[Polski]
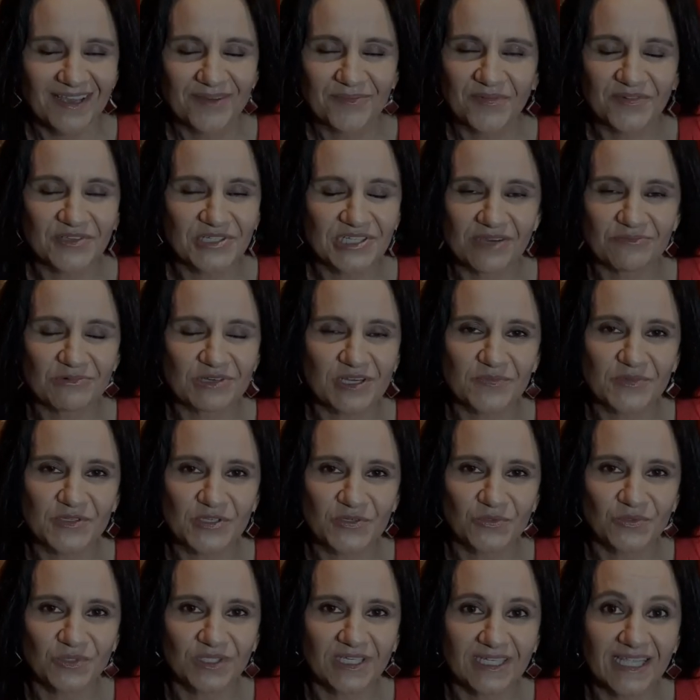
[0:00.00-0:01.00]
Powiedziałam, że
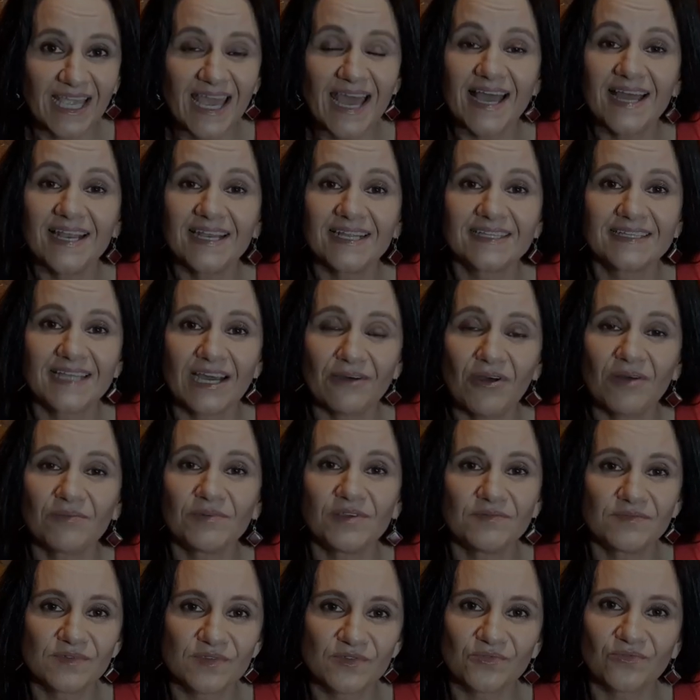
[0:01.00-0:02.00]
absolutnie nie, ale dałam
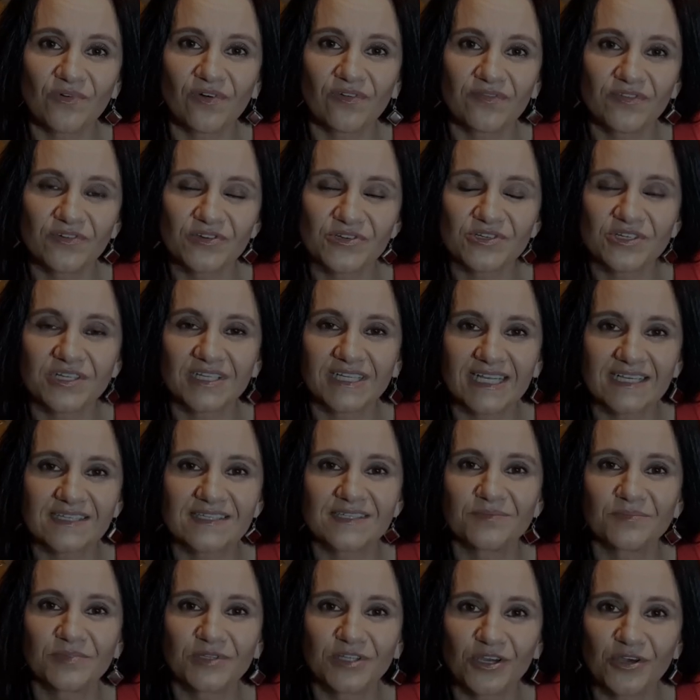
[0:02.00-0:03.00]
im słowo, że
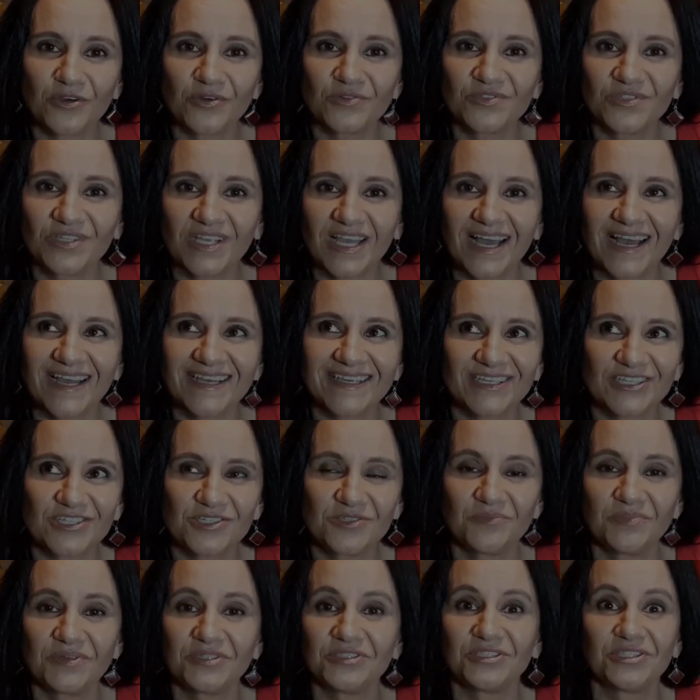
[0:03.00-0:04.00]
następnego dnia,
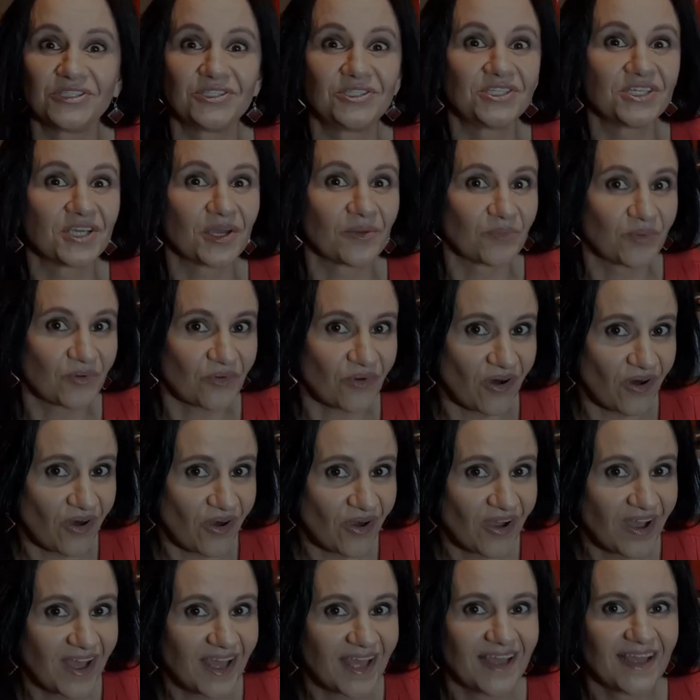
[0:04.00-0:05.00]
jeśli będzie
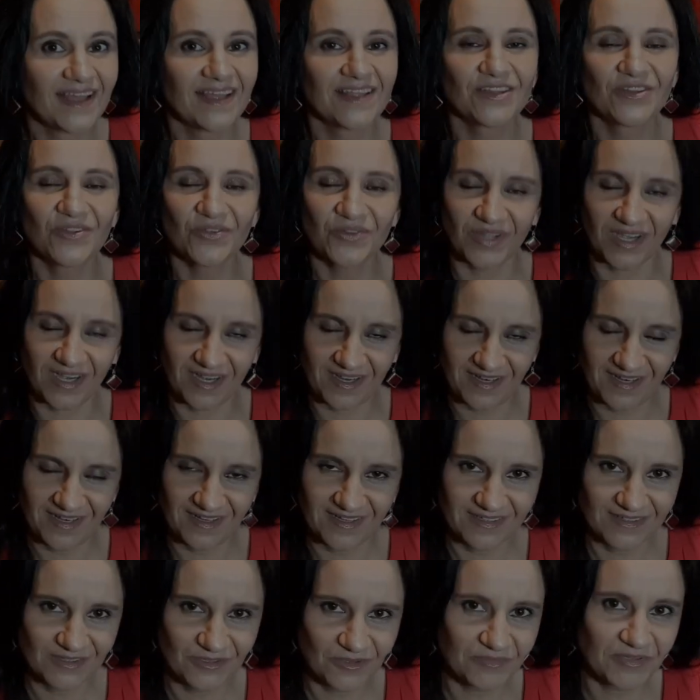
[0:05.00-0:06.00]
ciepło, to tak,
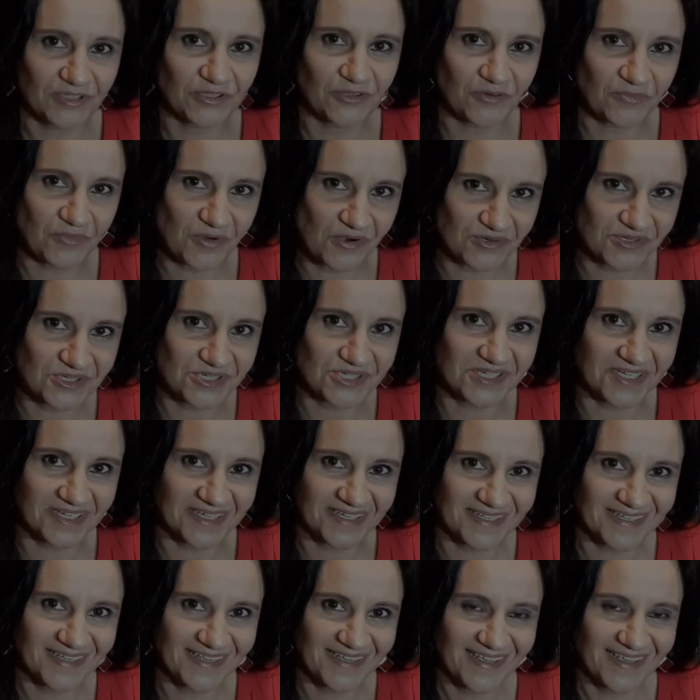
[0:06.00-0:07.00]
to będą mogli się